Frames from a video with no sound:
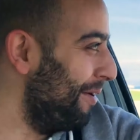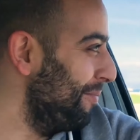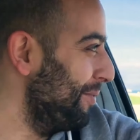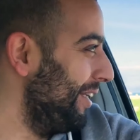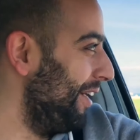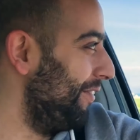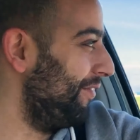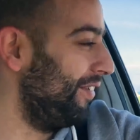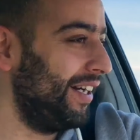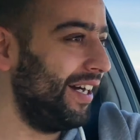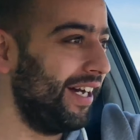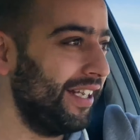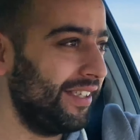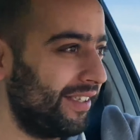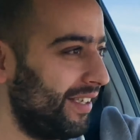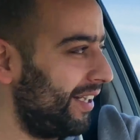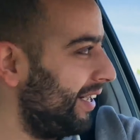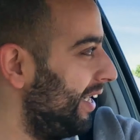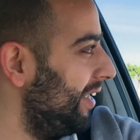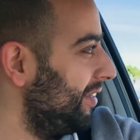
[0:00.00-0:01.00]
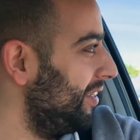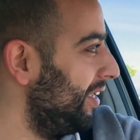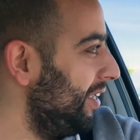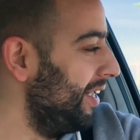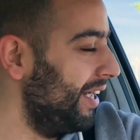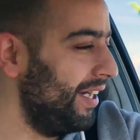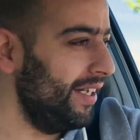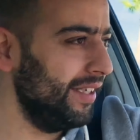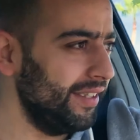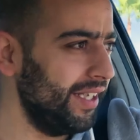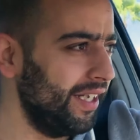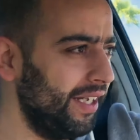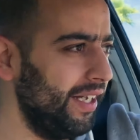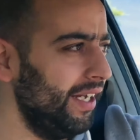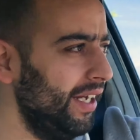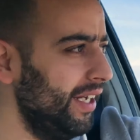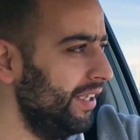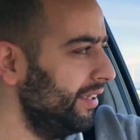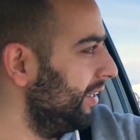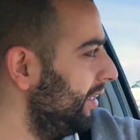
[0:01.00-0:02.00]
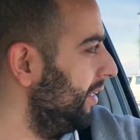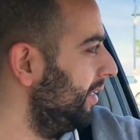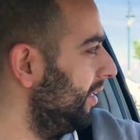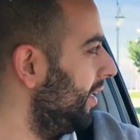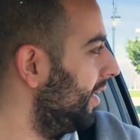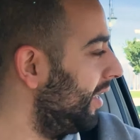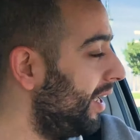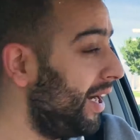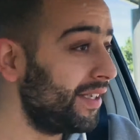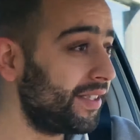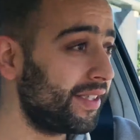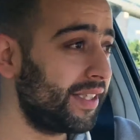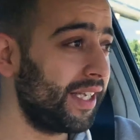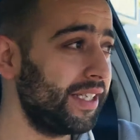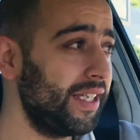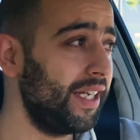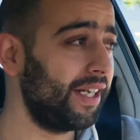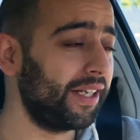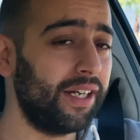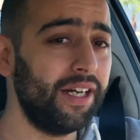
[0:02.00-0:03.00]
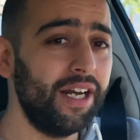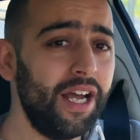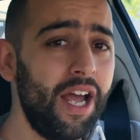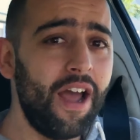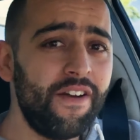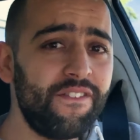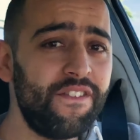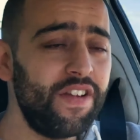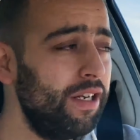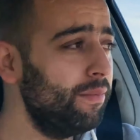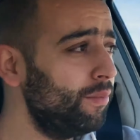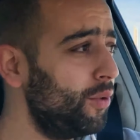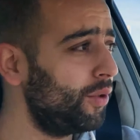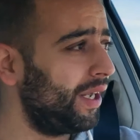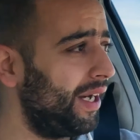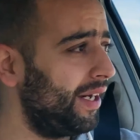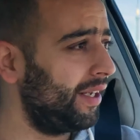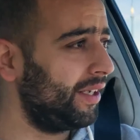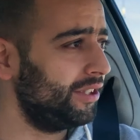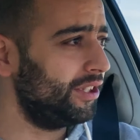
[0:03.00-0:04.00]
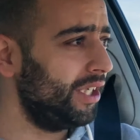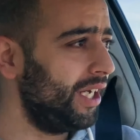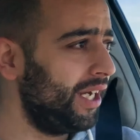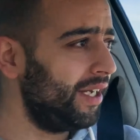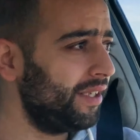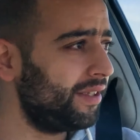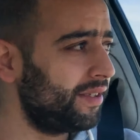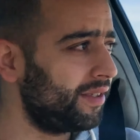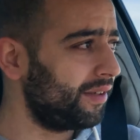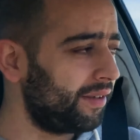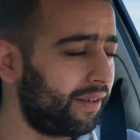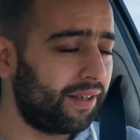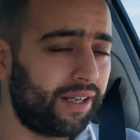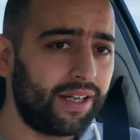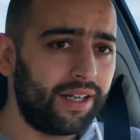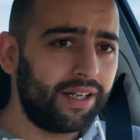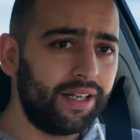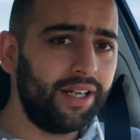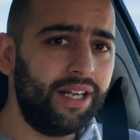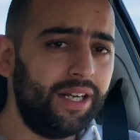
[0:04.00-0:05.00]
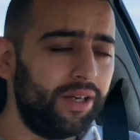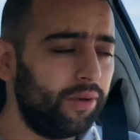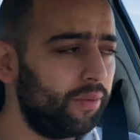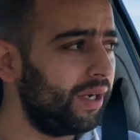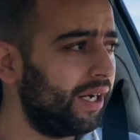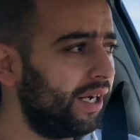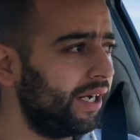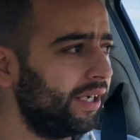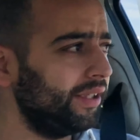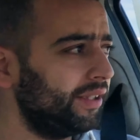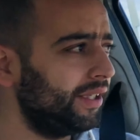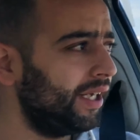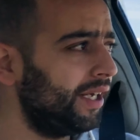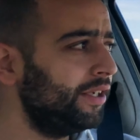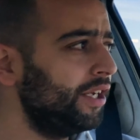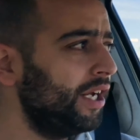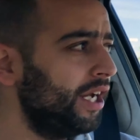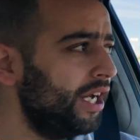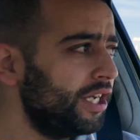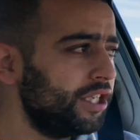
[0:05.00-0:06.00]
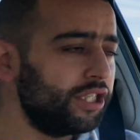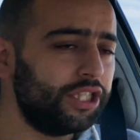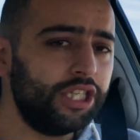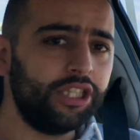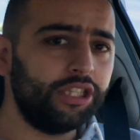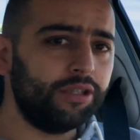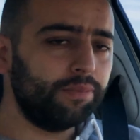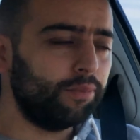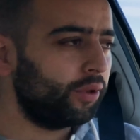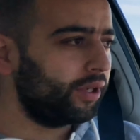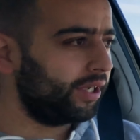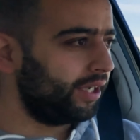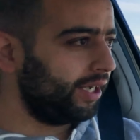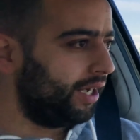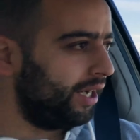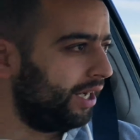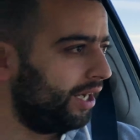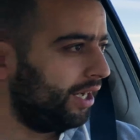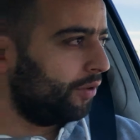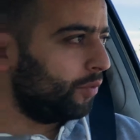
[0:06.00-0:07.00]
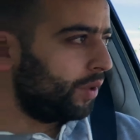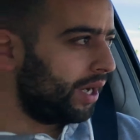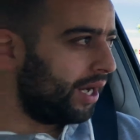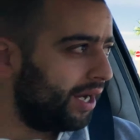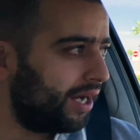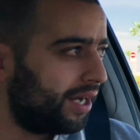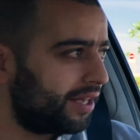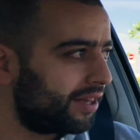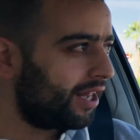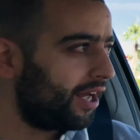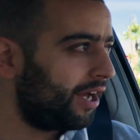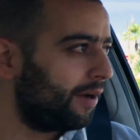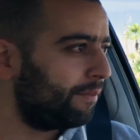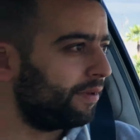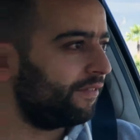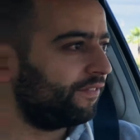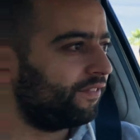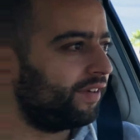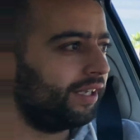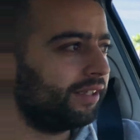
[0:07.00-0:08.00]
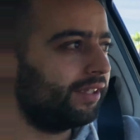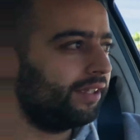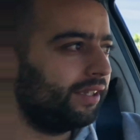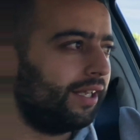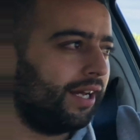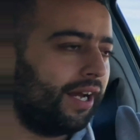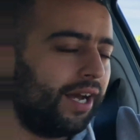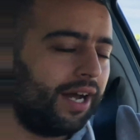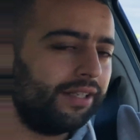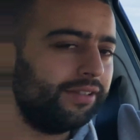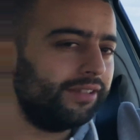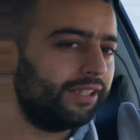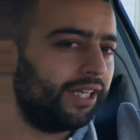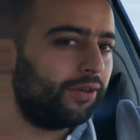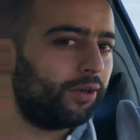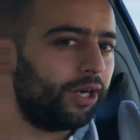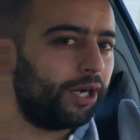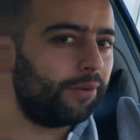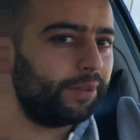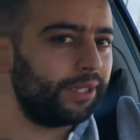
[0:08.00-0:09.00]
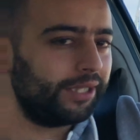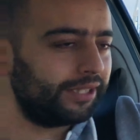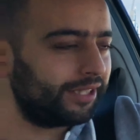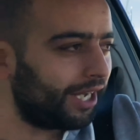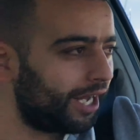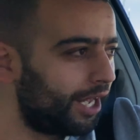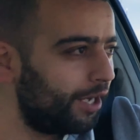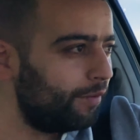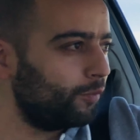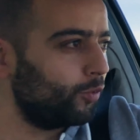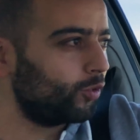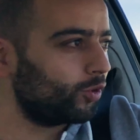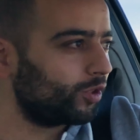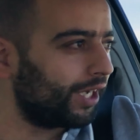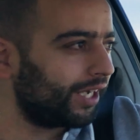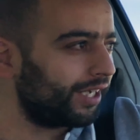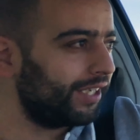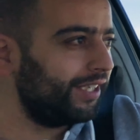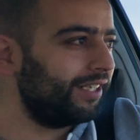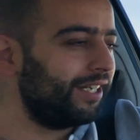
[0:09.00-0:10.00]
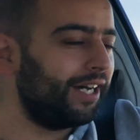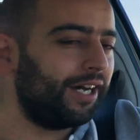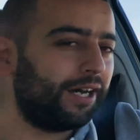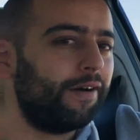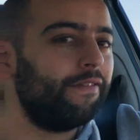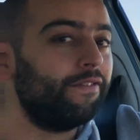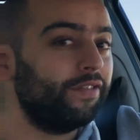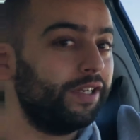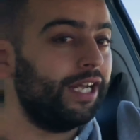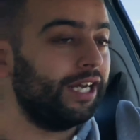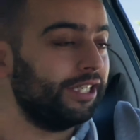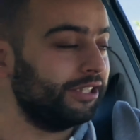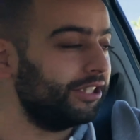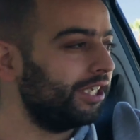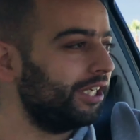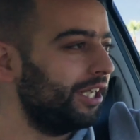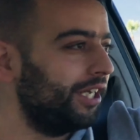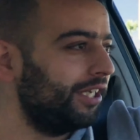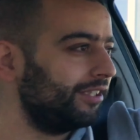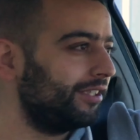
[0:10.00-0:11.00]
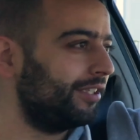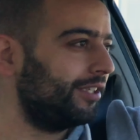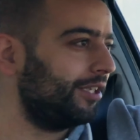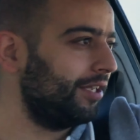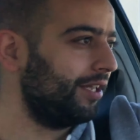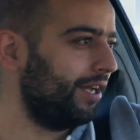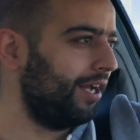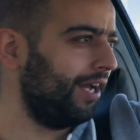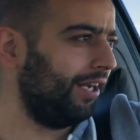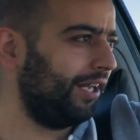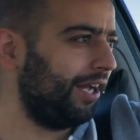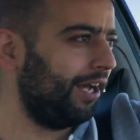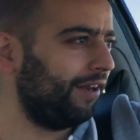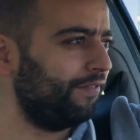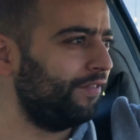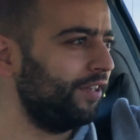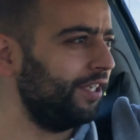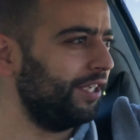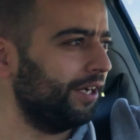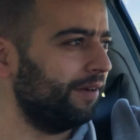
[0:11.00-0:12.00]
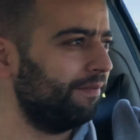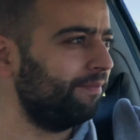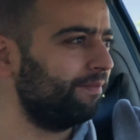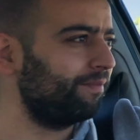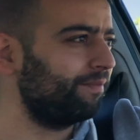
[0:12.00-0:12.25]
أمزح فقط صراحة أداء هذه السيارة في المنعرجات رائع وأيضا جد مريحة وهذا بفضل النوابض المستقلة في العجلات الخلفية